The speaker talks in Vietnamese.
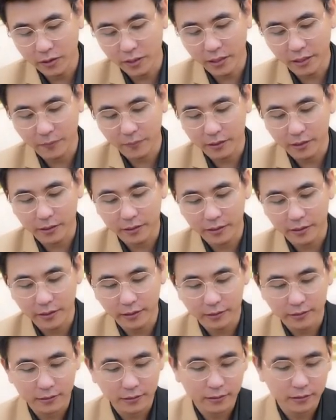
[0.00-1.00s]
nhiên mà tự
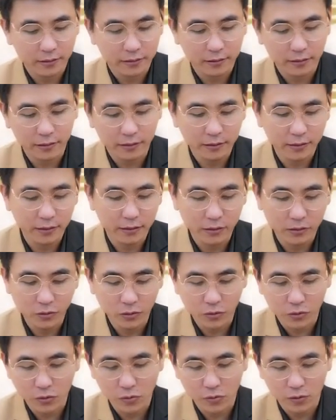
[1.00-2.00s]
nhiên từ thời
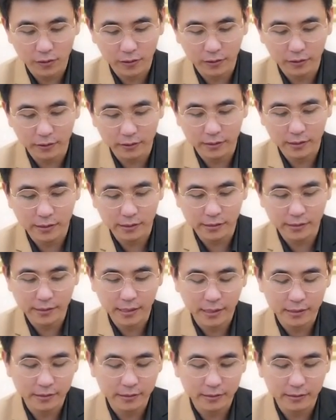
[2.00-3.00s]
vua chúa, từ thời
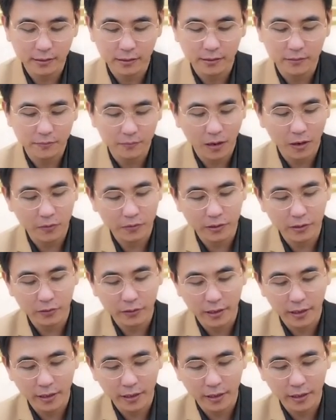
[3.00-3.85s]
xa xưa, bao nhiêu